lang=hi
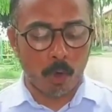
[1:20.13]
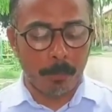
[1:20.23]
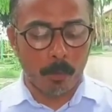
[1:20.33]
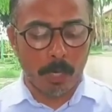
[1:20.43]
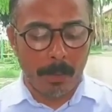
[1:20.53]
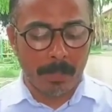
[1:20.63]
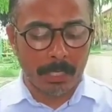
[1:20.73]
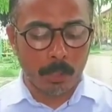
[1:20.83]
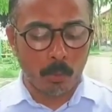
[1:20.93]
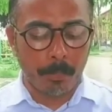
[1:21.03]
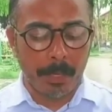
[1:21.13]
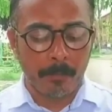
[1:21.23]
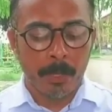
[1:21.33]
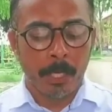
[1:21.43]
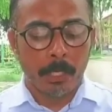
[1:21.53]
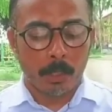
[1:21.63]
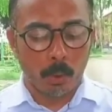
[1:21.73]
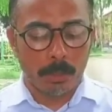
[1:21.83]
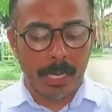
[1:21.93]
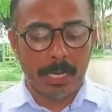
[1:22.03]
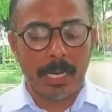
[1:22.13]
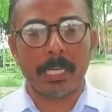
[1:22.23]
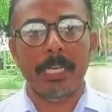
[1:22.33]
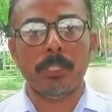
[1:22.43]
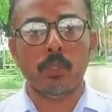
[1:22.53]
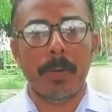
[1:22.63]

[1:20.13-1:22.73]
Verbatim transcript: कोलपुर रामगढ़ के रूप में दूसरा है राकेश